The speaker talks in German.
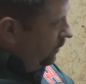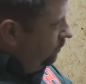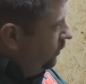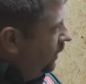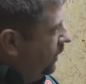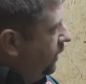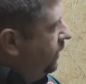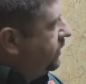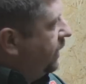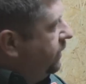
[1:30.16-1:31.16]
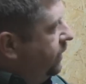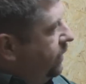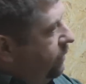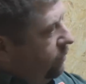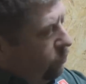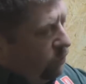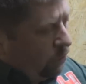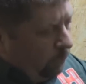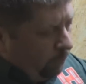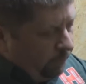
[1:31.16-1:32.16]
äh, ist halt ein guter
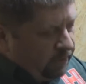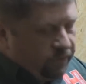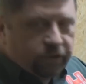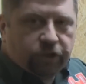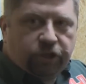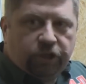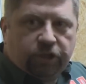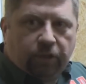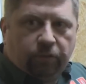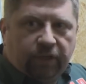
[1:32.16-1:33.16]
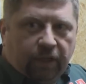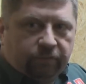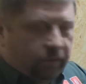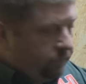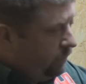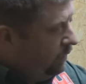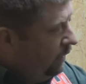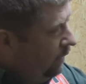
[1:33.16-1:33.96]
Kompromiss zwischen Schießstand und Jagdwaffe,